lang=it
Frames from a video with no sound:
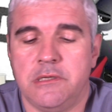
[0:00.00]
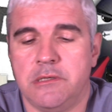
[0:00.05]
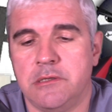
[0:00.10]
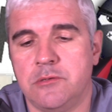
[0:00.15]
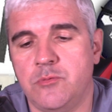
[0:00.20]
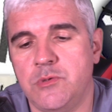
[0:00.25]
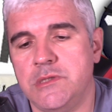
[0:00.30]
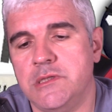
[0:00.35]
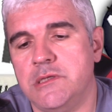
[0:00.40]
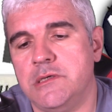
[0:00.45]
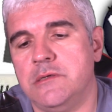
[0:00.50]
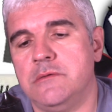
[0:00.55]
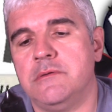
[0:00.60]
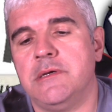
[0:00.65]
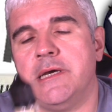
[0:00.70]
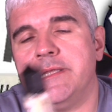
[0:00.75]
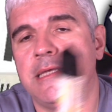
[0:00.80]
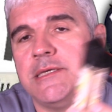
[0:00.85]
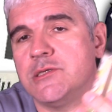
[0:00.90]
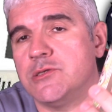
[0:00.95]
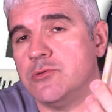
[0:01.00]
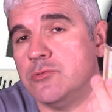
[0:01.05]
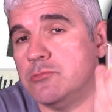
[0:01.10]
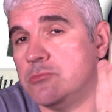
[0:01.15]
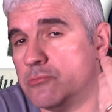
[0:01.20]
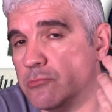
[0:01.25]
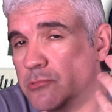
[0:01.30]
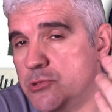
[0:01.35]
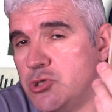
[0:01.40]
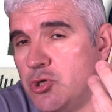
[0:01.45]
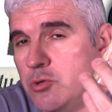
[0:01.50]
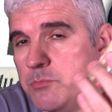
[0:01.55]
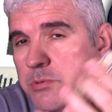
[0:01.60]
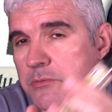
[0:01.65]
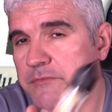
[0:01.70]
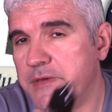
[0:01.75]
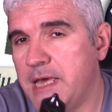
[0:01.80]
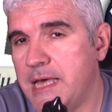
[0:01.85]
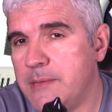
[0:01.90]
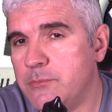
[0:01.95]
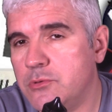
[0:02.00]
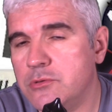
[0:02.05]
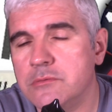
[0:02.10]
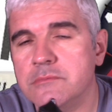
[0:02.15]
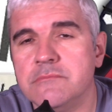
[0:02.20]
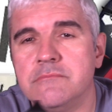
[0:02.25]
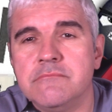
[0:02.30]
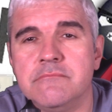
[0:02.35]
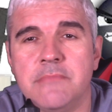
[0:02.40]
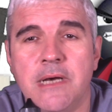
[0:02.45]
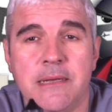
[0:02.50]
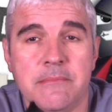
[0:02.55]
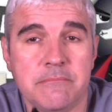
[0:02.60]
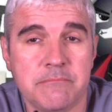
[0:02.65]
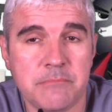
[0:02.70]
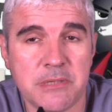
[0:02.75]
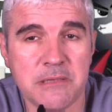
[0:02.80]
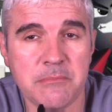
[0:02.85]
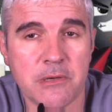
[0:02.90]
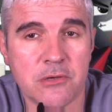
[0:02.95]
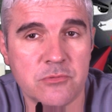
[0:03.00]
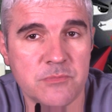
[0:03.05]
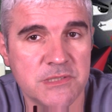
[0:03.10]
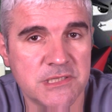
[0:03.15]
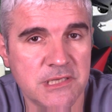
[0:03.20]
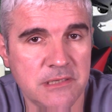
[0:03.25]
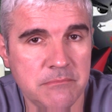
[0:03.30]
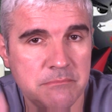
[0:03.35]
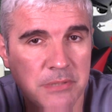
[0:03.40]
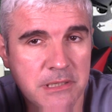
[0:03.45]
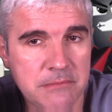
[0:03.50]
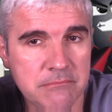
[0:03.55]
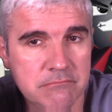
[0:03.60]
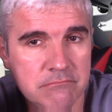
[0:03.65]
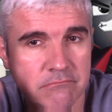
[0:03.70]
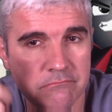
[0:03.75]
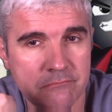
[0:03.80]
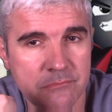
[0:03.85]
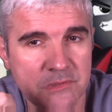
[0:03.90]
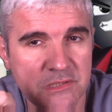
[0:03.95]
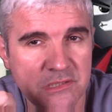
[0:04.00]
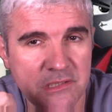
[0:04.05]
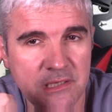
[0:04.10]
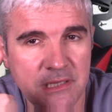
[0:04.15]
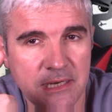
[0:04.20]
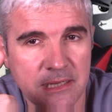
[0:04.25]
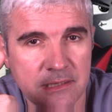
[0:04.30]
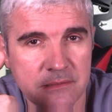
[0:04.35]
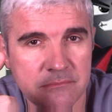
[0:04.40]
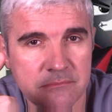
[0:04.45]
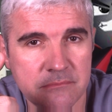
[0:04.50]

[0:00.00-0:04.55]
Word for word: quindi adesso ce lo proviamo, ma prima come sempre, sigla!